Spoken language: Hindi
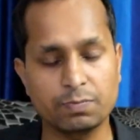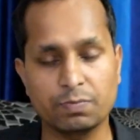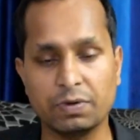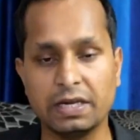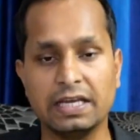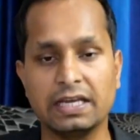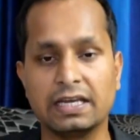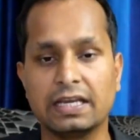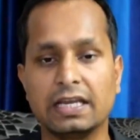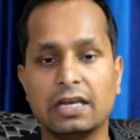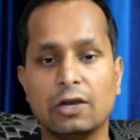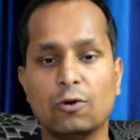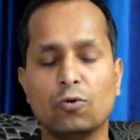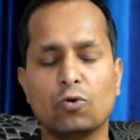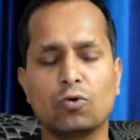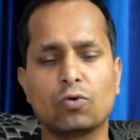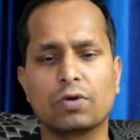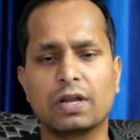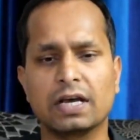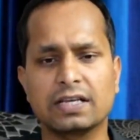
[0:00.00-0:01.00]
प्लेग ने
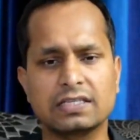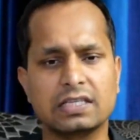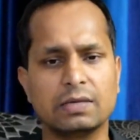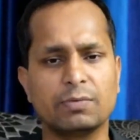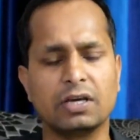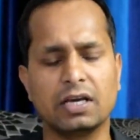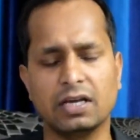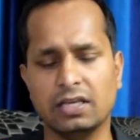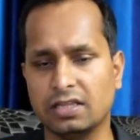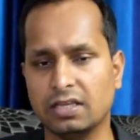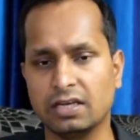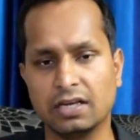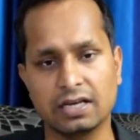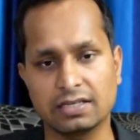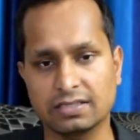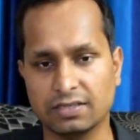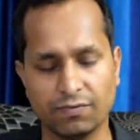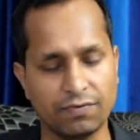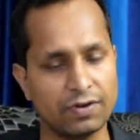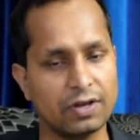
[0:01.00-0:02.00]
लोगों को रास्ते में कई दिन का
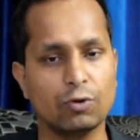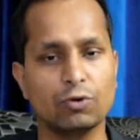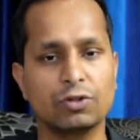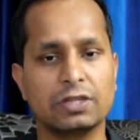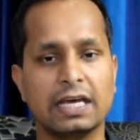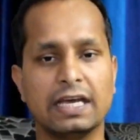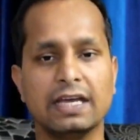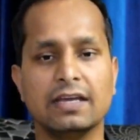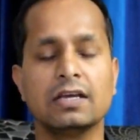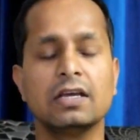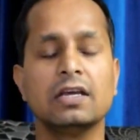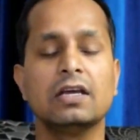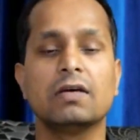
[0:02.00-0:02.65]
सफर होता है